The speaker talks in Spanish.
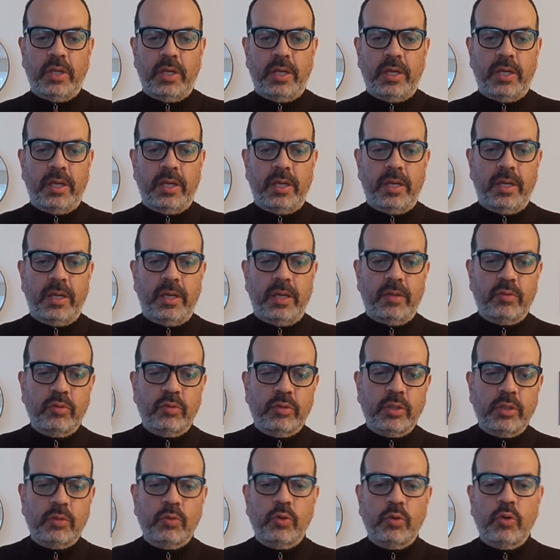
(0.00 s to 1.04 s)
eh,
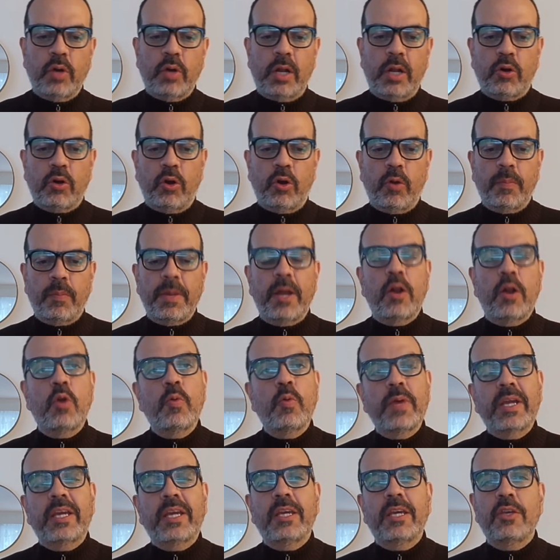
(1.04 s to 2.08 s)
sustituyó al colombiano
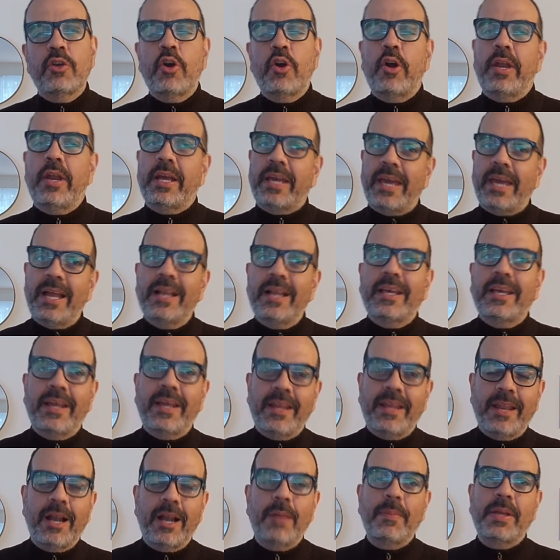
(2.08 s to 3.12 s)
Luis Quiñones, que es el que
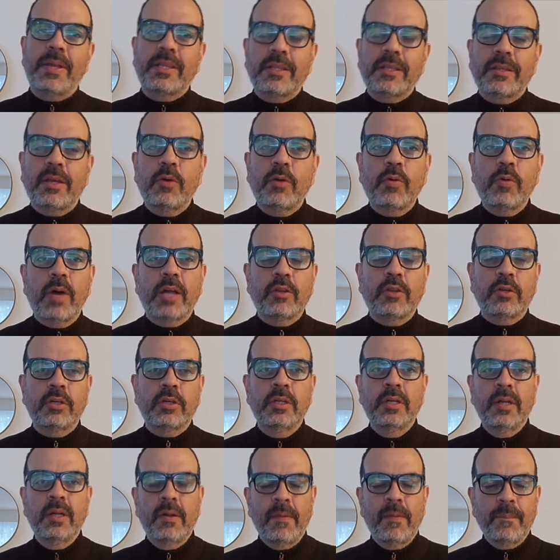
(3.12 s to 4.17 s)
generalmente está
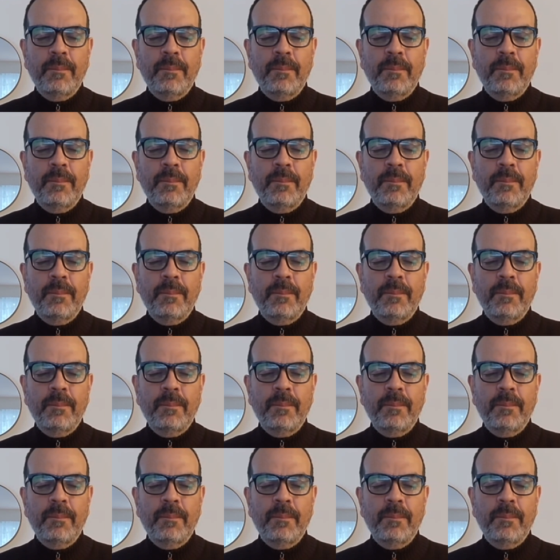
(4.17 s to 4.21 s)
jugando